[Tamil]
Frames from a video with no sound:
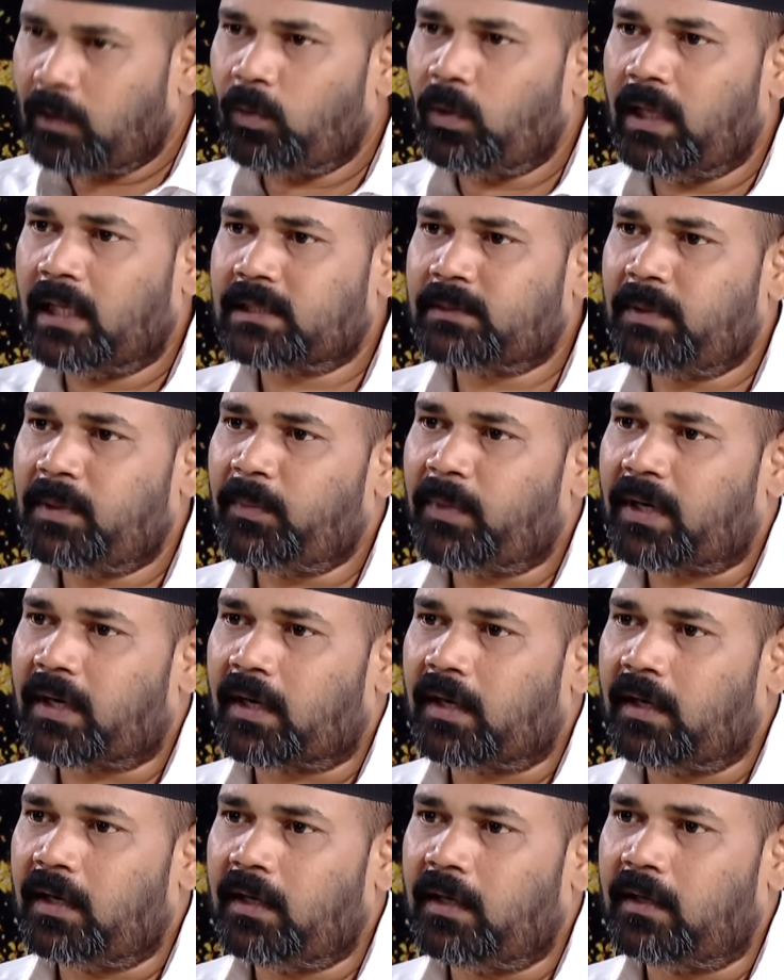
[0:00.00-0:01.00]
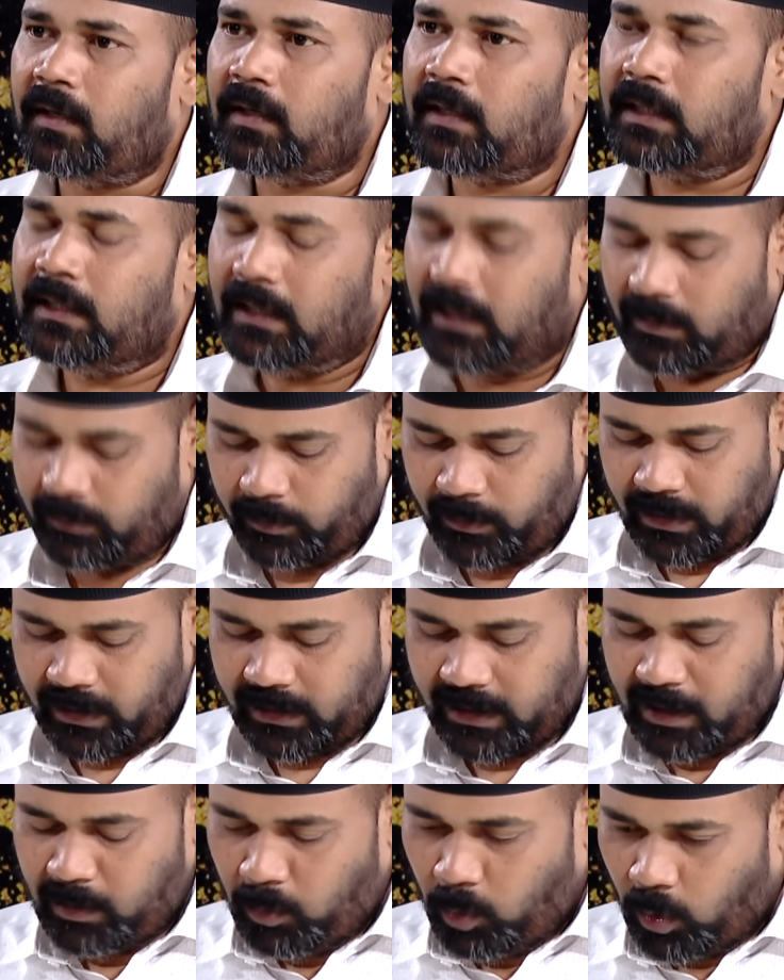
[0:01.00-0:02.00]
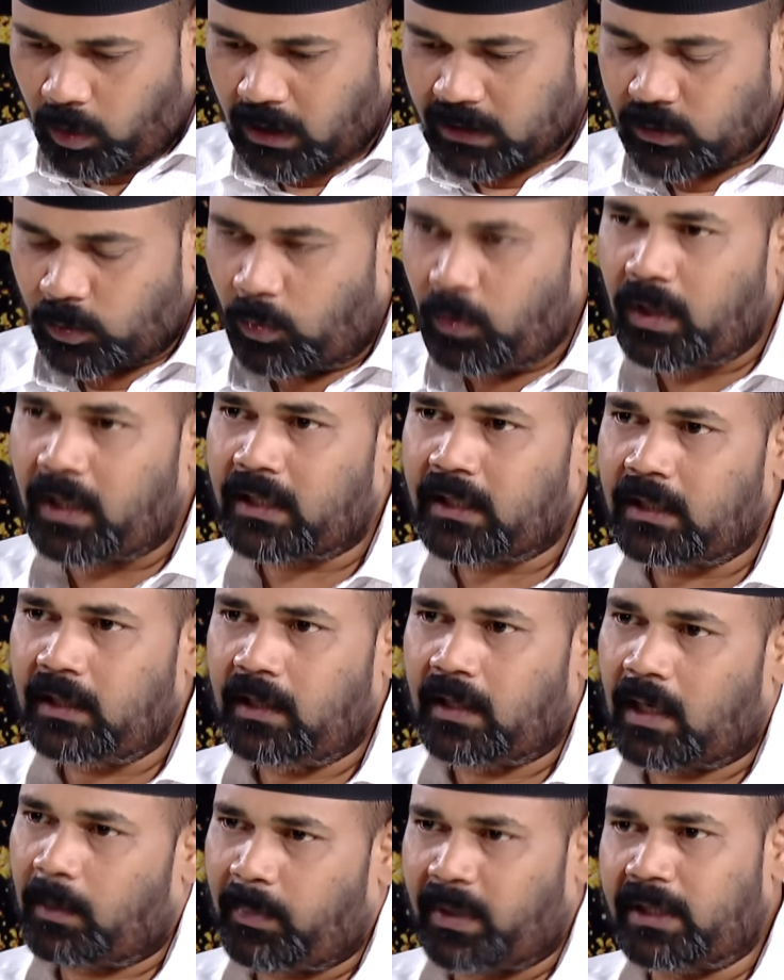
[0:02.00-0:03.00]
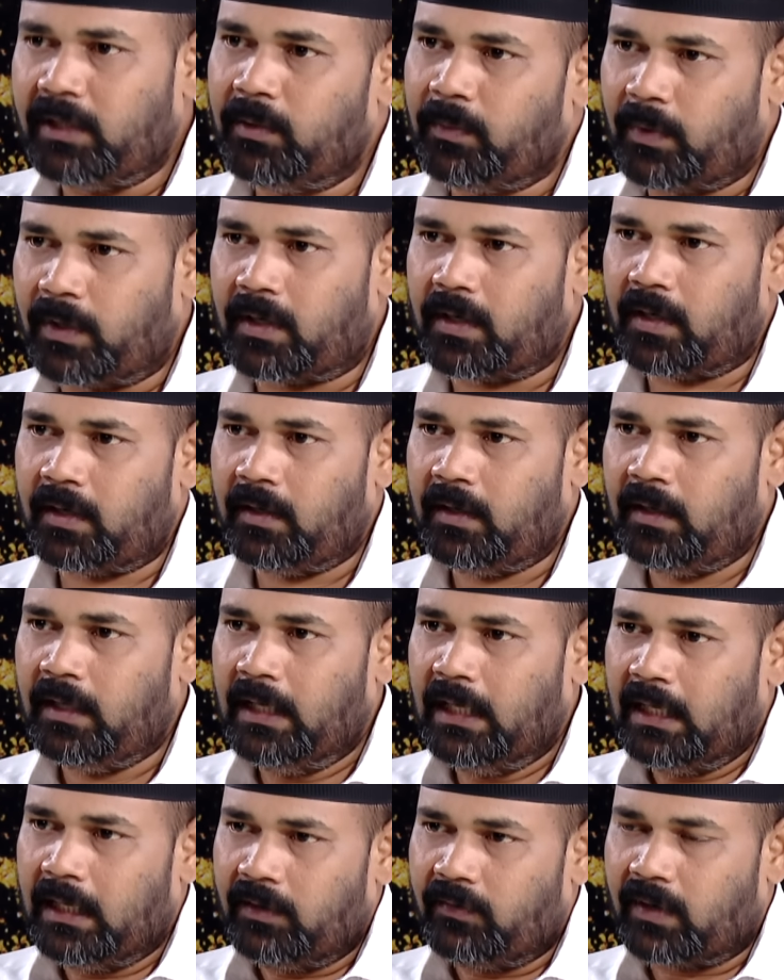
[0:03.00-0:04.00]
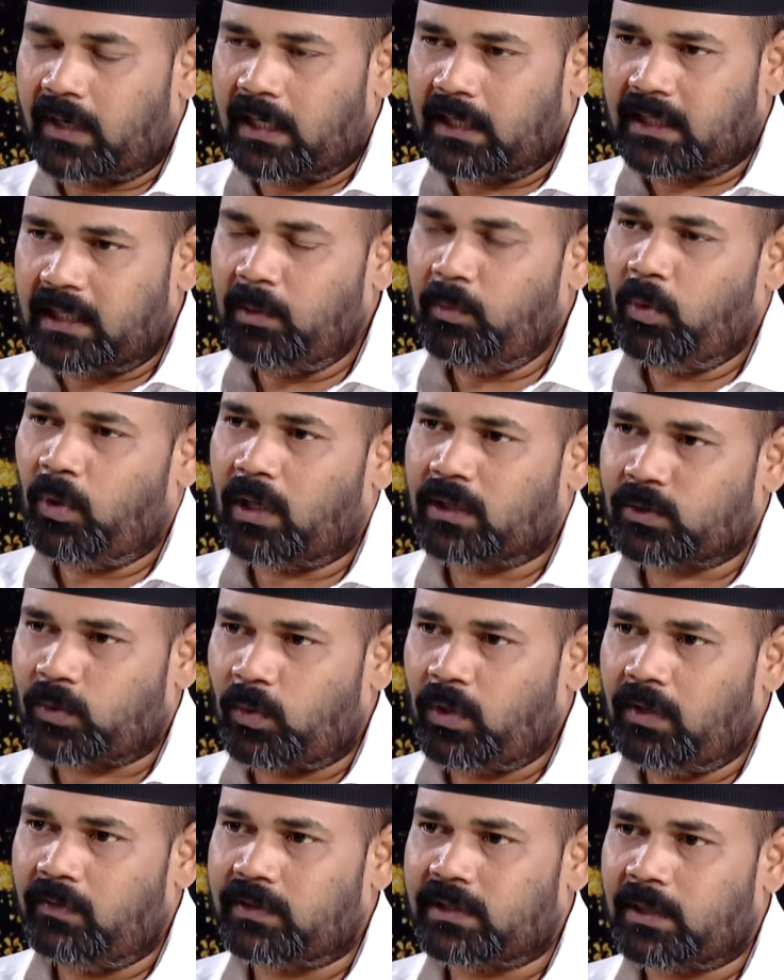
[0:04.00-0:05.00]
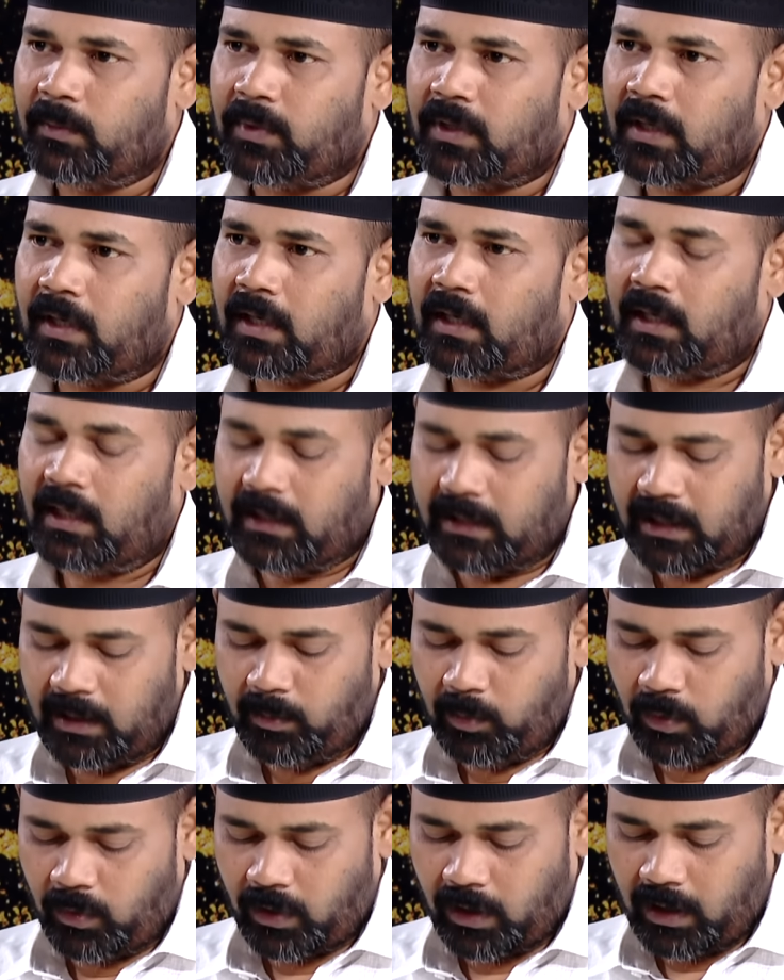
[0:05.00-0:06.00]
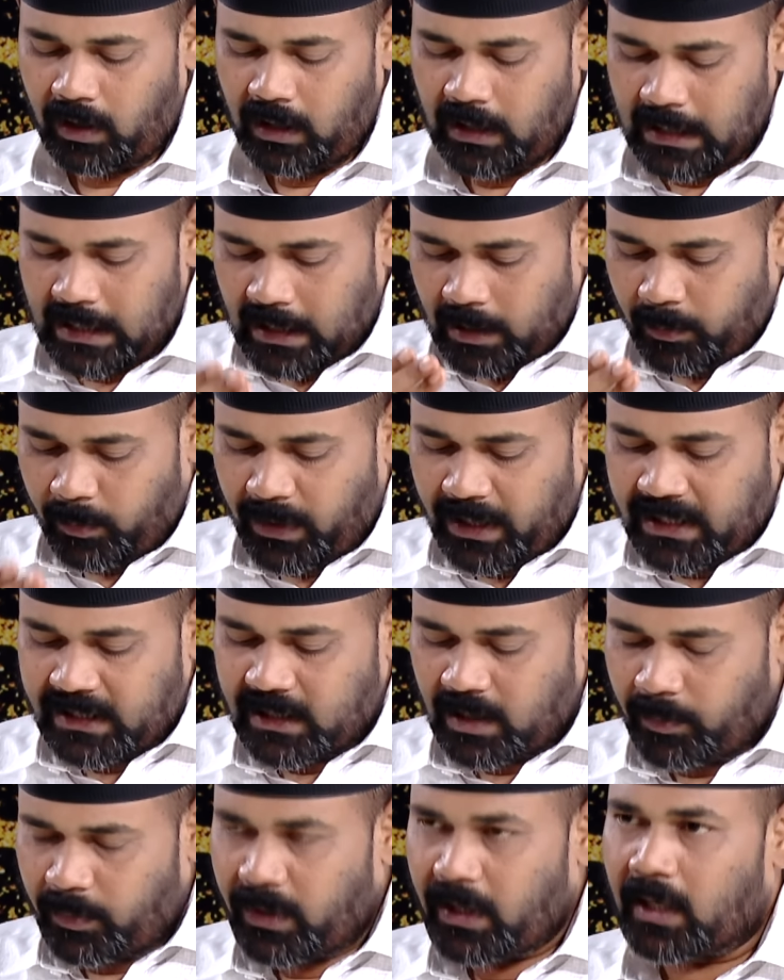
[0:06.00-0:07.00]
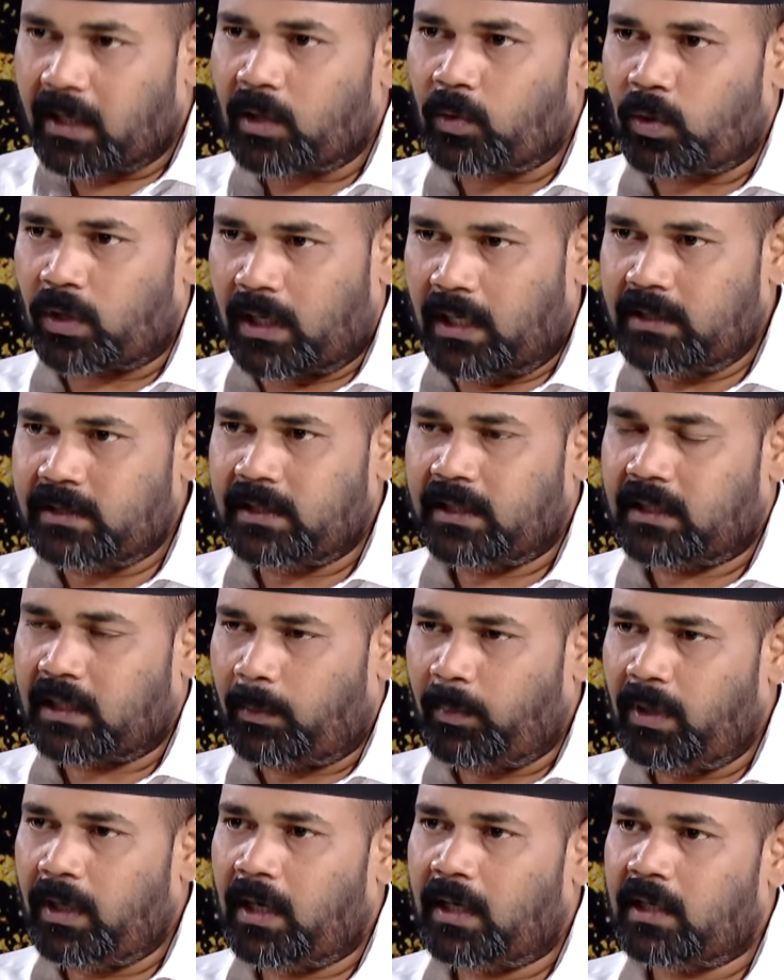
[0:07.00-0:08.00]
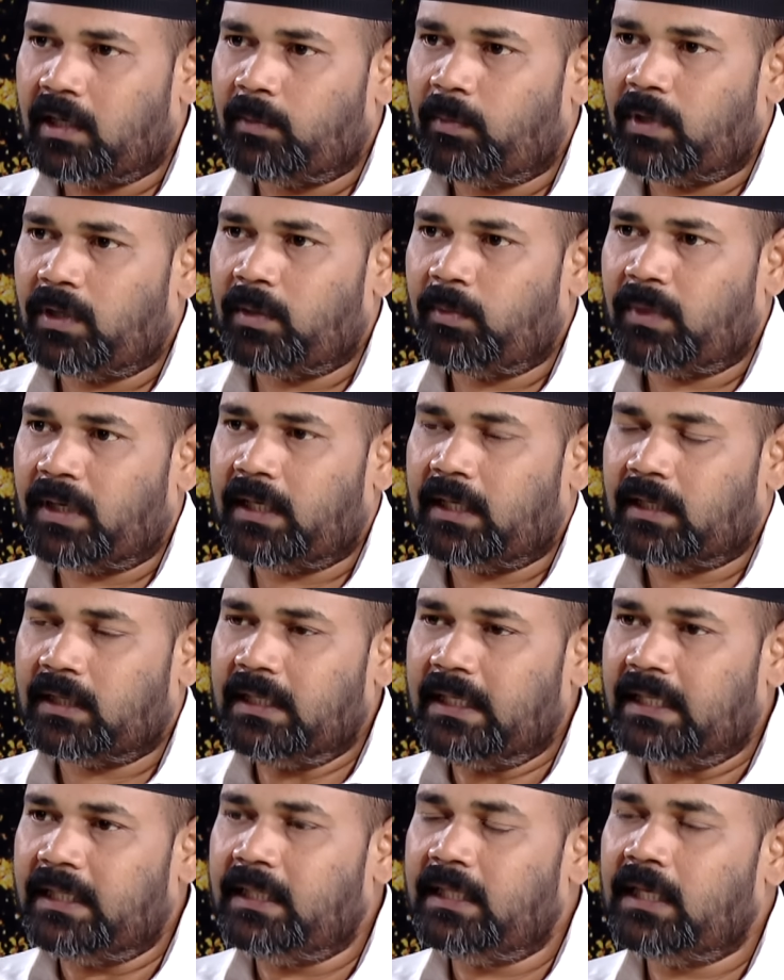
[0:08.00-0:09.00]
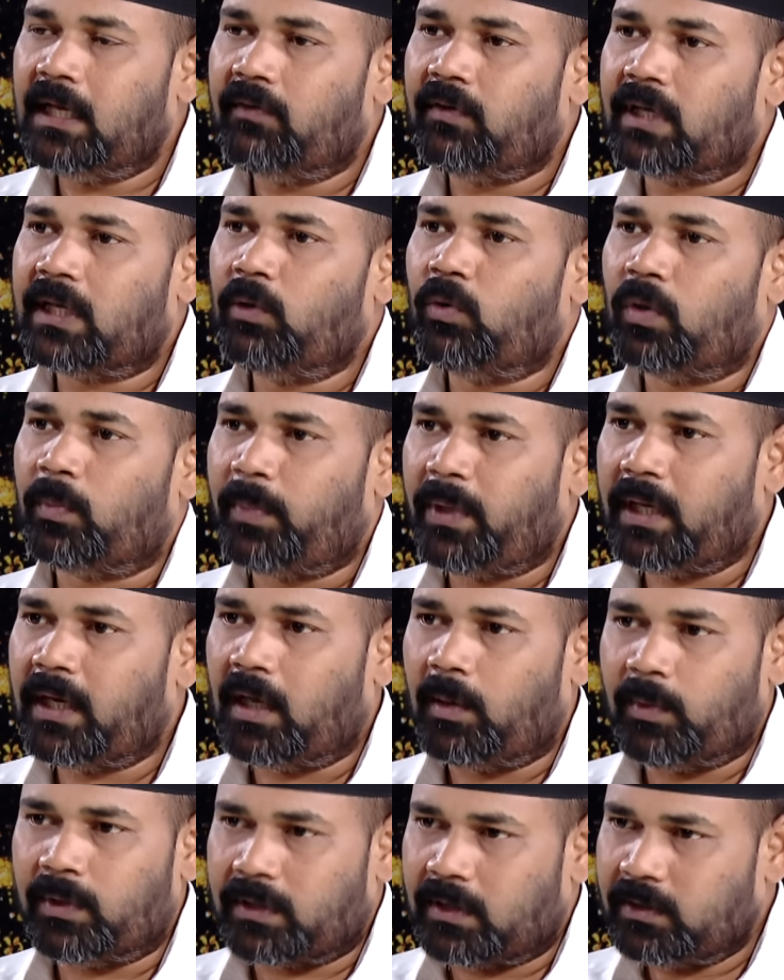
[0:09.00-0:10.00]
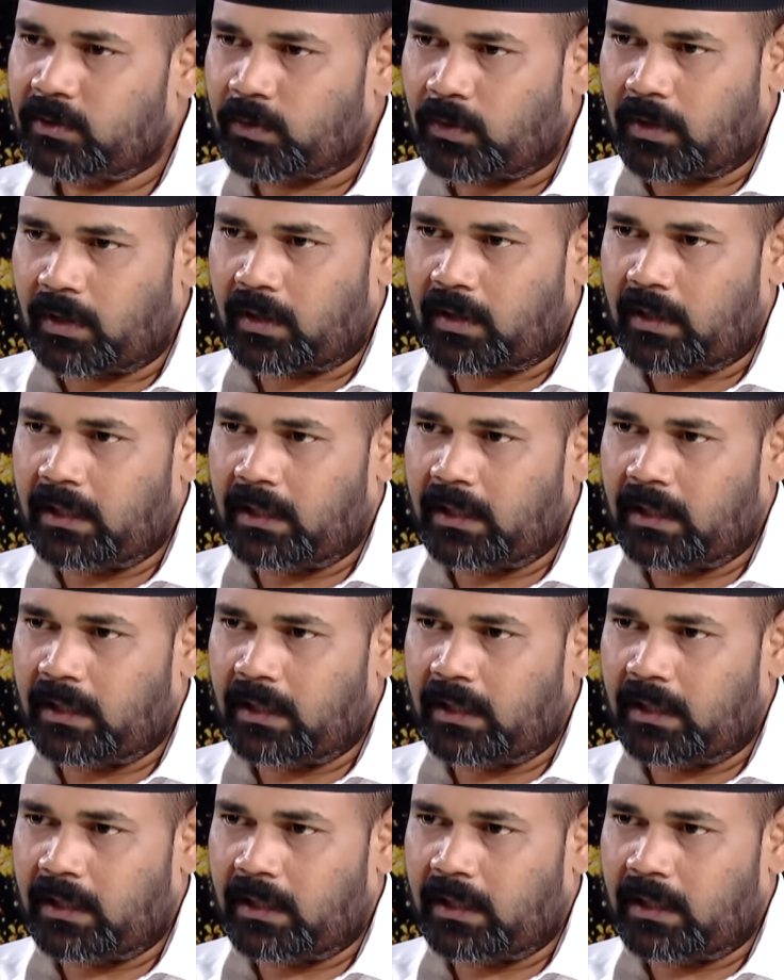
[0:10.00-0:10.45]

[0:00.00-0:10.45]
நான் உங்களுக்கு எக்ஸ்பிளைன் பண்ணுறேன்ல இந்த திமுக சொன்னது நான் பதிவு பண்ணுறேன் இவர்கள் திமுக சொன்ன விஷயம் என்னன்னாக்கா திமுக பிஜேபி என்ற ஒரு கட்சி தமிழ்நாட்டுக்கு மட்டும் கிடையாது இந்தியாவுக்கே ஒரு பேராபத்துன்னு சொன்னாங்க